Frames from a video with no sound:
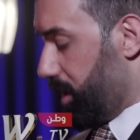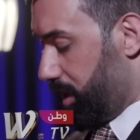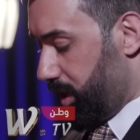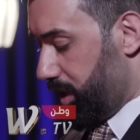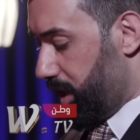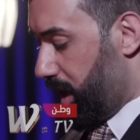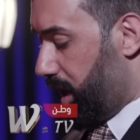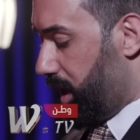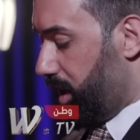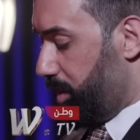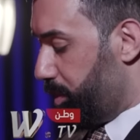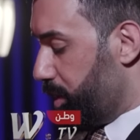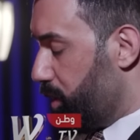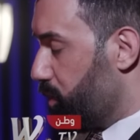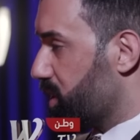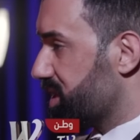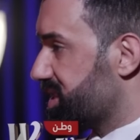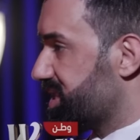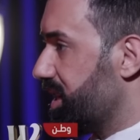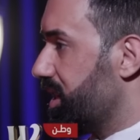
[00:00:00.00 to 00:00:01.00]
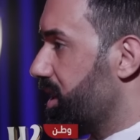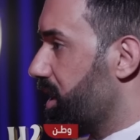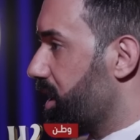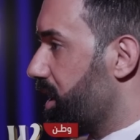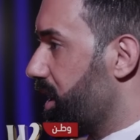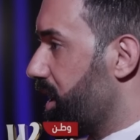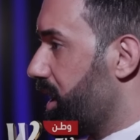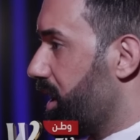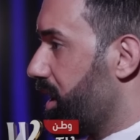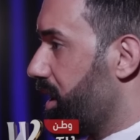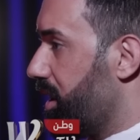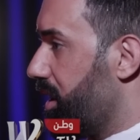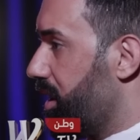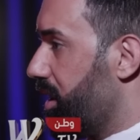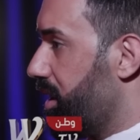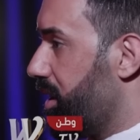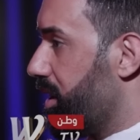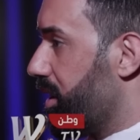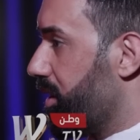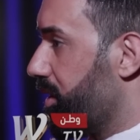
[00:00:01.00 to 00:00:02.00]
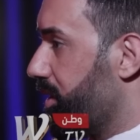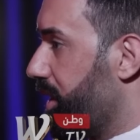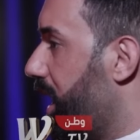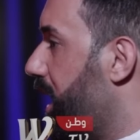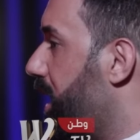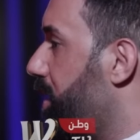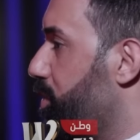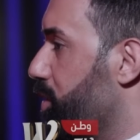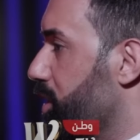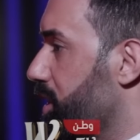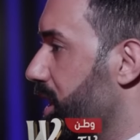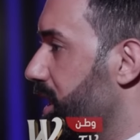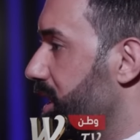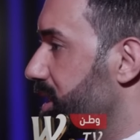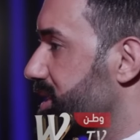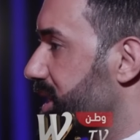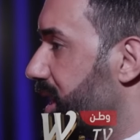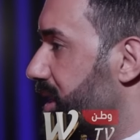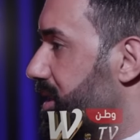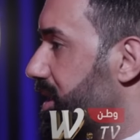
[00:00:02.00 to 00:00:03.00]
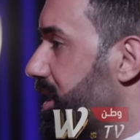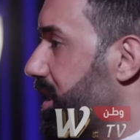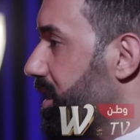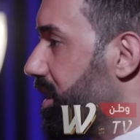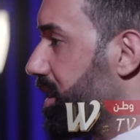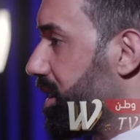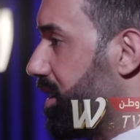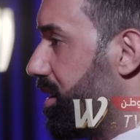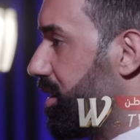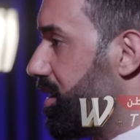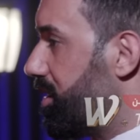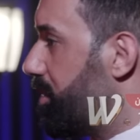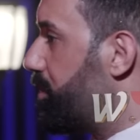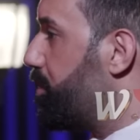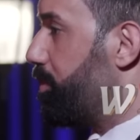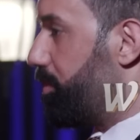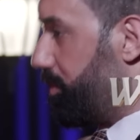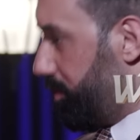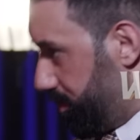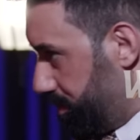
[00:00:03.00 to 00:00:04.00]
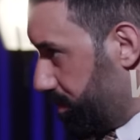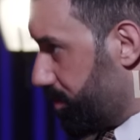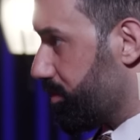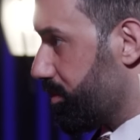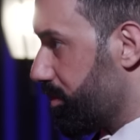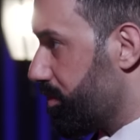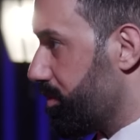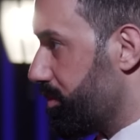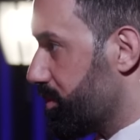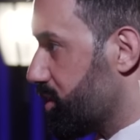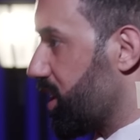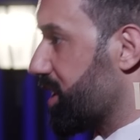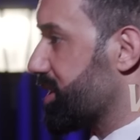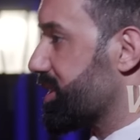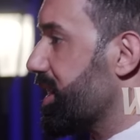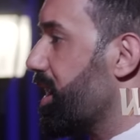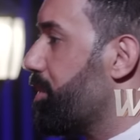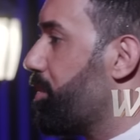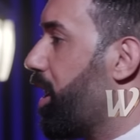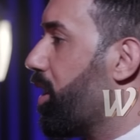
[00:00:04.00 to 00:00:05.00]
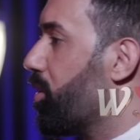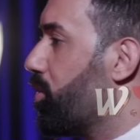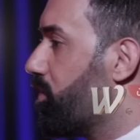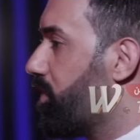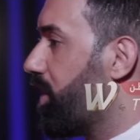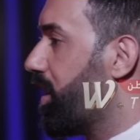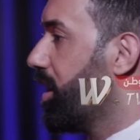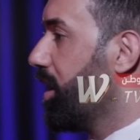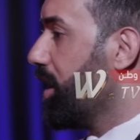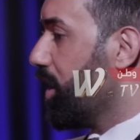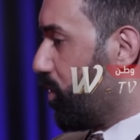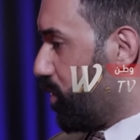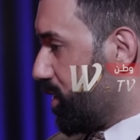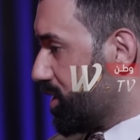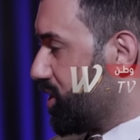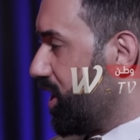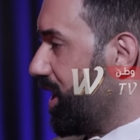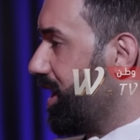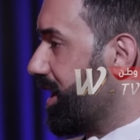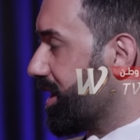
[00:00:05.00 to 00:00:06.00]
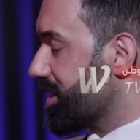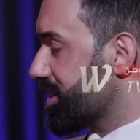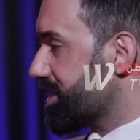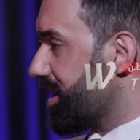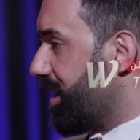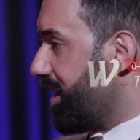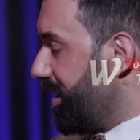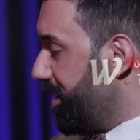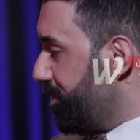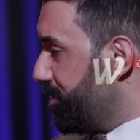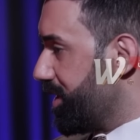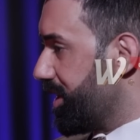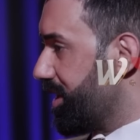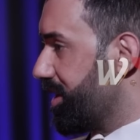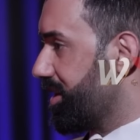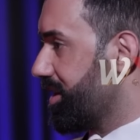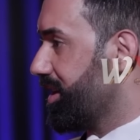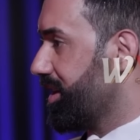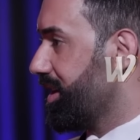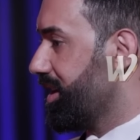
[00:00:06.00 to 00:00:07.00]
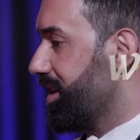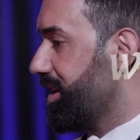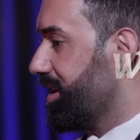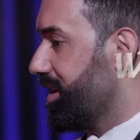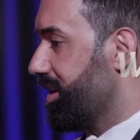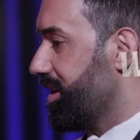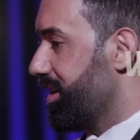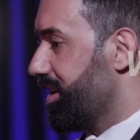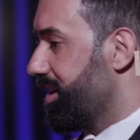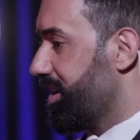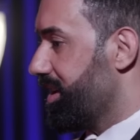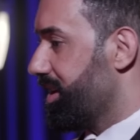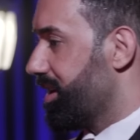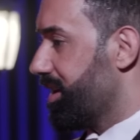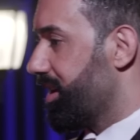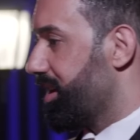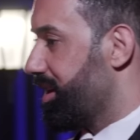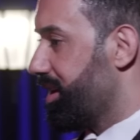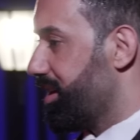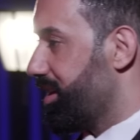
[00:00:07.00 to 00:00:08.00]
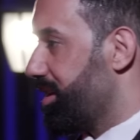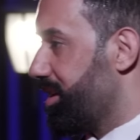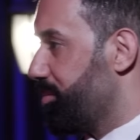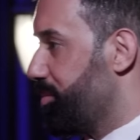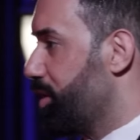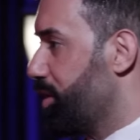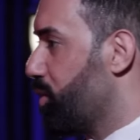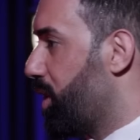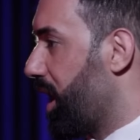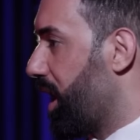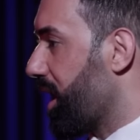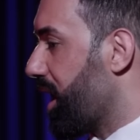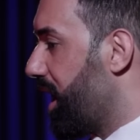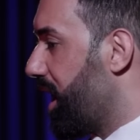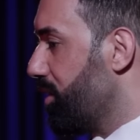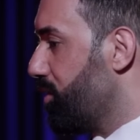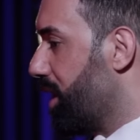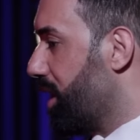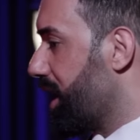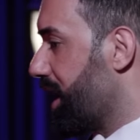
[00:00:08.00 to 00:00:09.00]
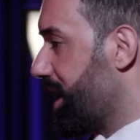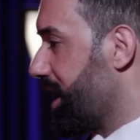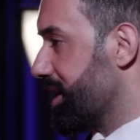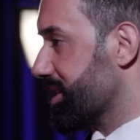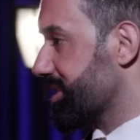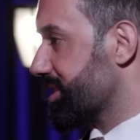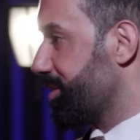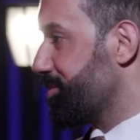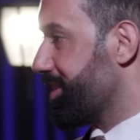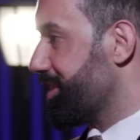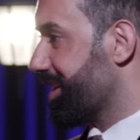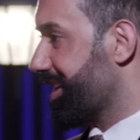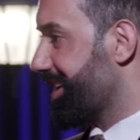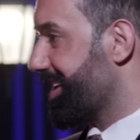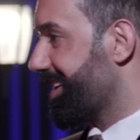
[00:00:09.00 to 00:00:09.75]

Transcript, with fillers: لنائب لوزير لضابط لصديق شخصيه نعم. معروفه وجه له رساله ب بالورقه هاي الورقه خاصه بك